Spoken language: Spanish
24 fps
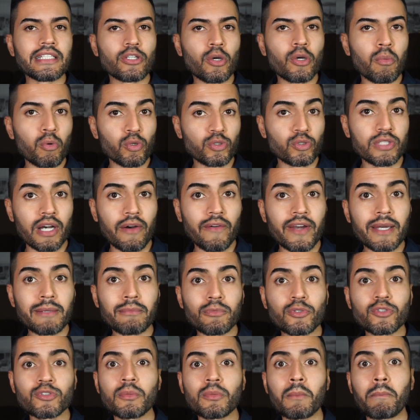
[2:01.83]
como
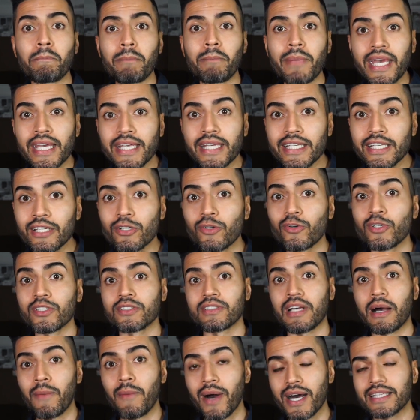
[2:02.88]
sabemos, México,
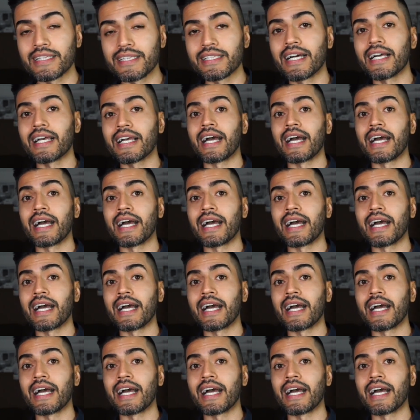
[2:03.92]
esa banda,